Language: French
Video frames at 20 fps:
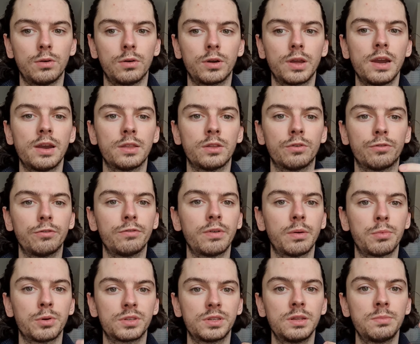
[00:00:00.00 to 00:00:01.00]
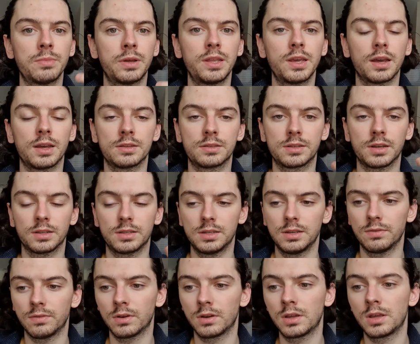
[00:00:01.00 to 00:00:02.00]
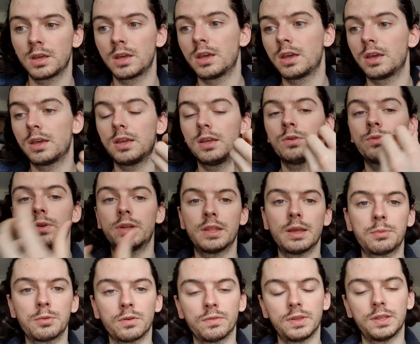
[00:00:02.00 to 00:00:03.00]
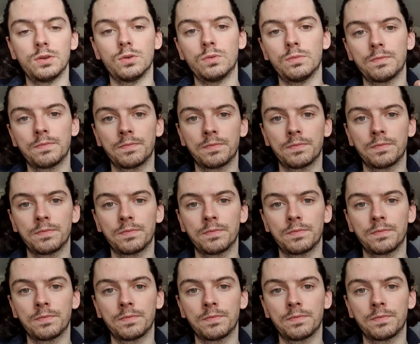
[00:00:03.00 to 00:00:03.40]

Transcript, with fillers: auxquels un enfant va penser de manière instinctive, et on l'adapte en vidéo.